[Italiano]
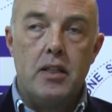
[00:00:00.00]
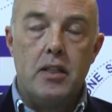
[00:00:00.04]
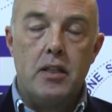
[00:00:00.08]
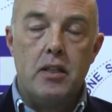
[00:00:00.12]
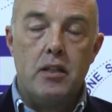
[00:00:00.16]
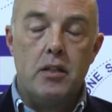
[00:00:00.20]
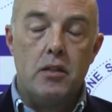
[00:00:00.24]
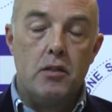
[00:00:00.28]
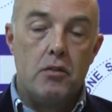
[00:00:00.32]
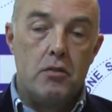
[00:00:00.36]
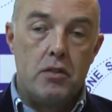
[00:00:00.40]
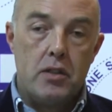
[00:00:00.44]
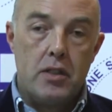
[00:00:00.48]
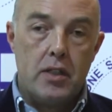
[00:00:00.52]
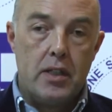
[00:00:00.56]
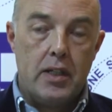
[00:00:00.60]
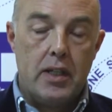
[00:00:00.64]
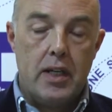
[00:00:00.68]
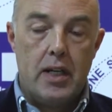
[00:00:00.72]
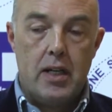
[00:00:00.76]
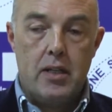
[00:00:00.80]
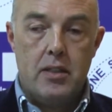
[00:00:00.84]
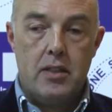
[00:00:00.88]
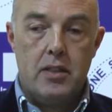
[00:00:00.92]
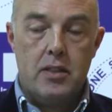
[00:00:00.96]
in
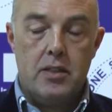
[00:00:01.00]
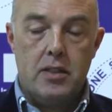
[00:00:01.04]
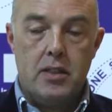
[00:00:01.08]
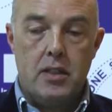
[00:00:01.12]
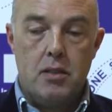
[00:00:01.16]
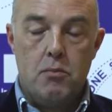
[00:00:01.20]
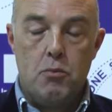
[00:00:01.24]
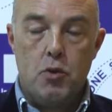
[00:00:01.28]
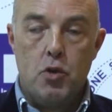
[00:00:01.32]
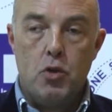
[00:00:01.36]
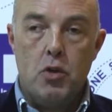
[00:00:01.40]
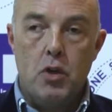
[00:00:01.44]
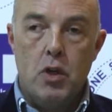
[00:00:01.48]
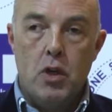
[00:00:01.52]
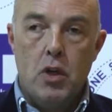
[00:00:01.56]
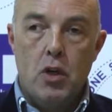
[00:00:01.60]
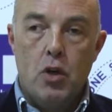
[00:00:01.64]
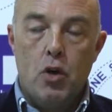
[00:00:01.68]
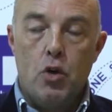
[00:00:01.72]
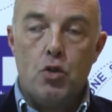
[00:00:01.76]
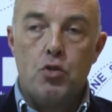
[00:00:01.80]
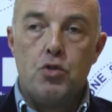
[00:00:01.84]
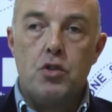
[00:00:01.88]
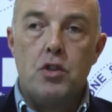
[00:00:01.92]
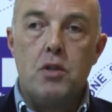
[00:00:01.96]
ottica diciamo,
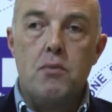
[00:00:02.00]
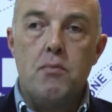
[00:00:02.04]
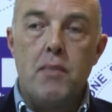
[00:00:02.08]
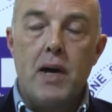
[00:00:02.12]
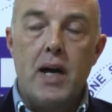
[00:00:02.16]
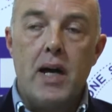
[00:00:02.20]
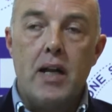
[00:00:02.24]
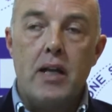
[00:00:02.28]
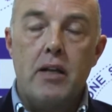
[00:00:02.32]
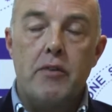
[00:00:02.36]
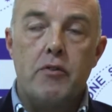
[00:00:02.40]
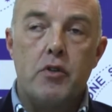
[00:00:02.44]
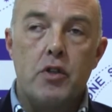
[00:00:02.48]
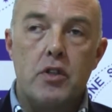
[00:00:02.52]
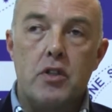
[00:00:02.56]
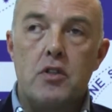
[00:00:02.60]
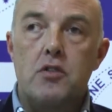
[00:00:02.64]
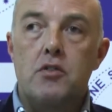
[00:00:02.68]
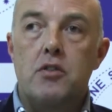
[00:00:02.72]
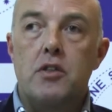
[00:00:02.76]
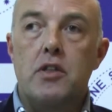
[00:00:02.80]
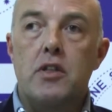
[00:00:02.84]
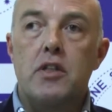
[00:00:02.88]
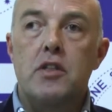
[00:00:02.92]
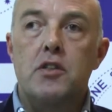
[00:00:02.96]
ottimale la
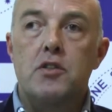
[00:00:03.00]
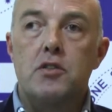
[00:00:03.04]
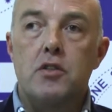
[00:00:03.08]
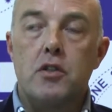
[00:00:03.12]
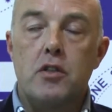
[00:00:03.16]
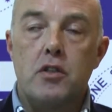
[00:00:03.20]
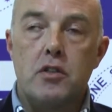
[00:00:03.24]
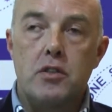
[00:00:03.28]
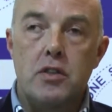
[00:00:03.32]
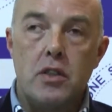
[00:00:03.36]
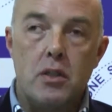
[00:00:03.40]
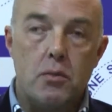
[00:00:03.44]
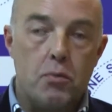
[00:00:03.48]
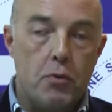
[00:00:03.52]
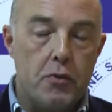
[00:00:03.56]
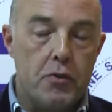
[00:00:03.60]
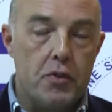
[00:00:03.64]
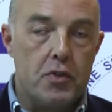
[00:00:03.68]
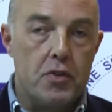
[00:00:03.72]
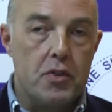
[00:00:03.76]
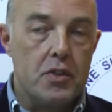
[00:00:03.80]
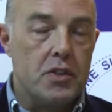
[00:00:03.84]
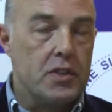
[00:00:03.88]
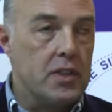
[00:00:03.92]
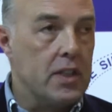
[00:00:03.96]
valorizzazione delle risorse delle
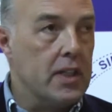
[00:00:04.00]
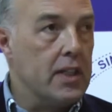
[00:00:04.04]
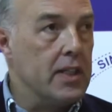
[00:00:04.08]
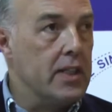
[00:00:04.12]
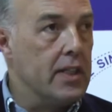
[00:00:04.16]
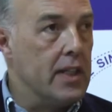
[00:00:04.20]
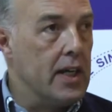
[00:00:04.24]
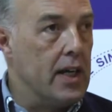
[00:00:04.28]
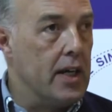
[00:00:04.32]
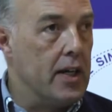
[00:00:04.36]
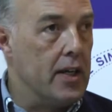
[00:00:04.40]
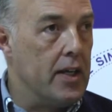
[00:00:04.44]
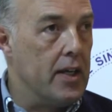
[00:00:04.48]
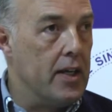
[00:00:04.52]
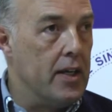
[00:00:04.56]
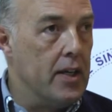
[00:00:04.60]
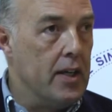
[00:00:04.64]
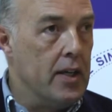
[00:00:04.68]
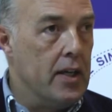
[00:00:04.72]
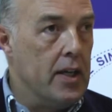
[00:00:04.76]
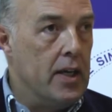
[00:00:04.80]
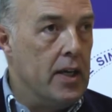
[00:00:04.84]
professioni sanitarie